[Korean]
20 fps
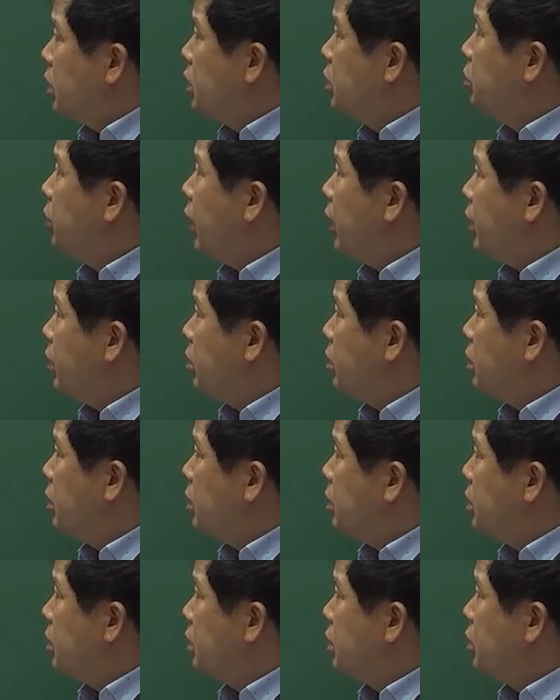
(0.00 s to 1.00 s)
기화열,
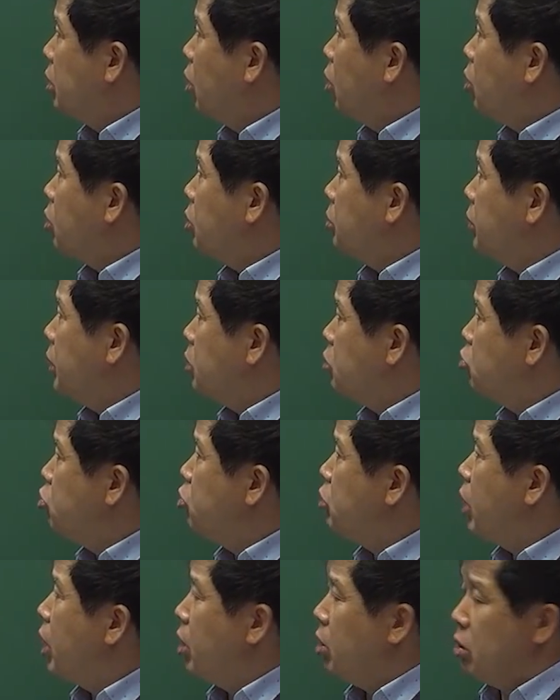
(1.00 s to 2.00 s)
얼음의
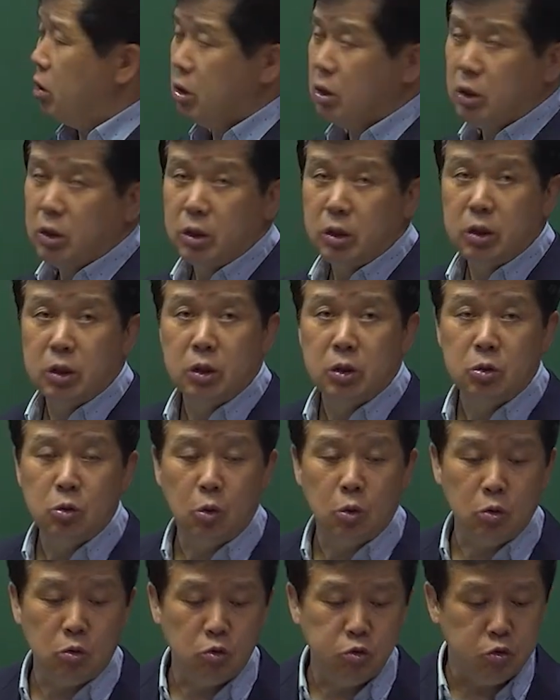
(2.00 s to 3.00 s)
융해열
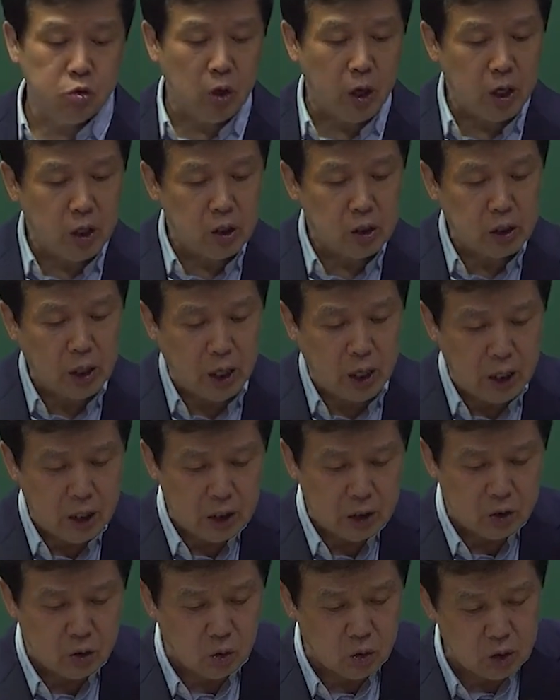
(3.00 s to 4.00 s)
이거두 개를
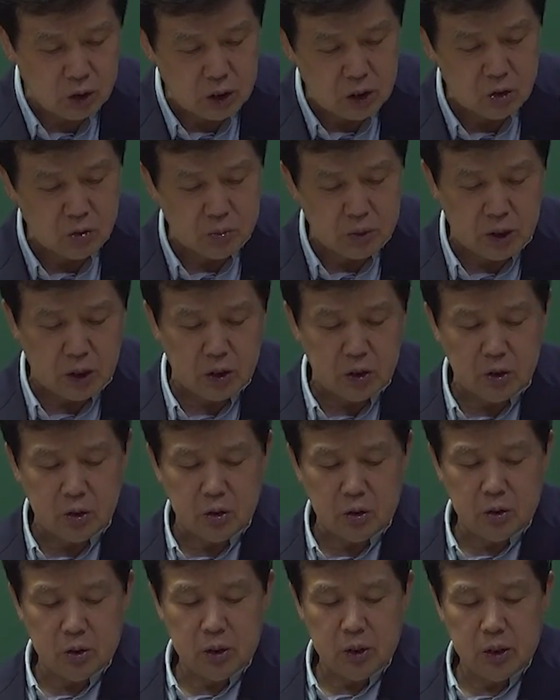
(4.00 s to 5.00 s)
다 정리를 해주면
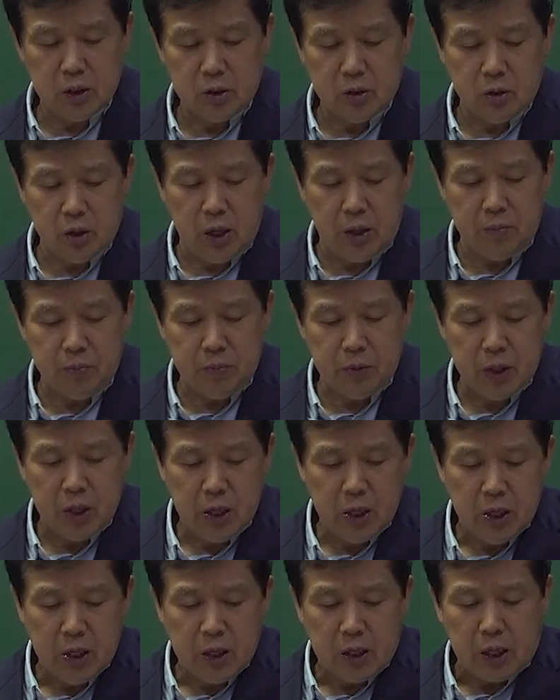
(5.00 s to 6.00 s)
되겠죠. 그래서 M
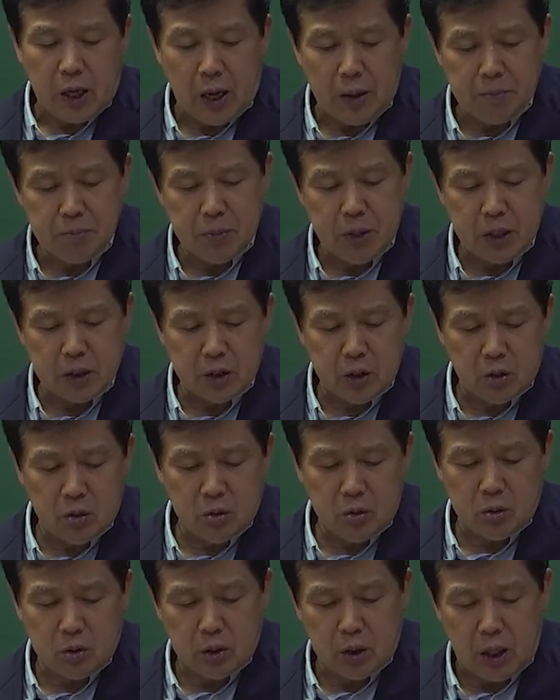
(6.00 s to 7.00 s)
감마
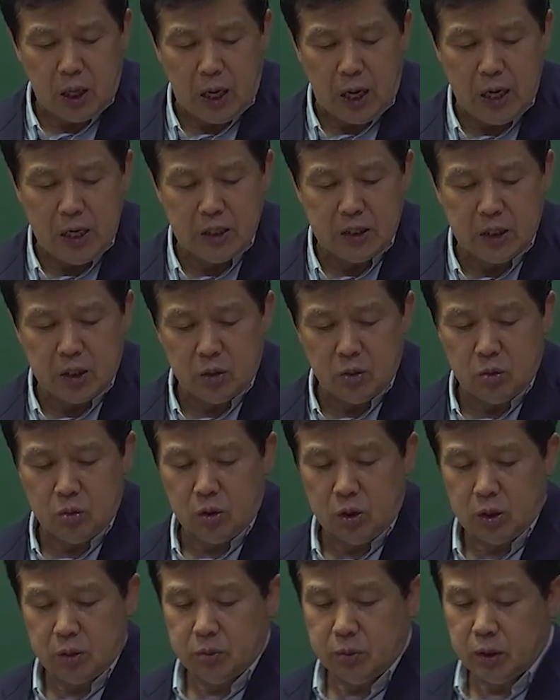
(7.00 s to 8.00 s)
제로 R 제로
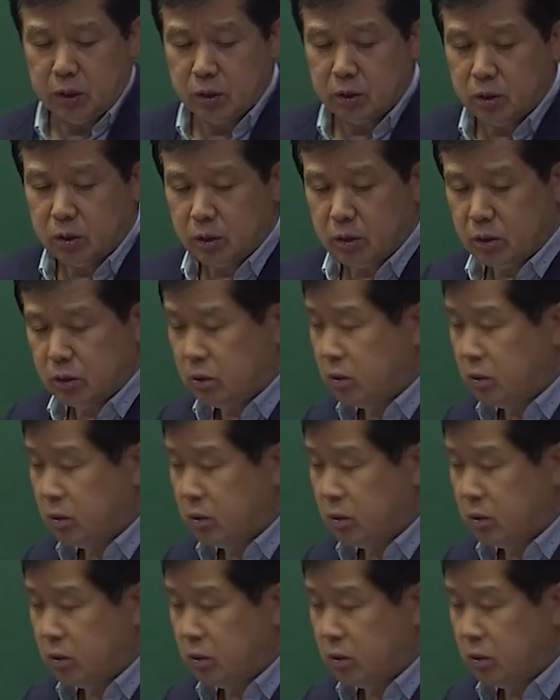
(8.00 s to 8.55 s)
이렇게 하면 되겠어요.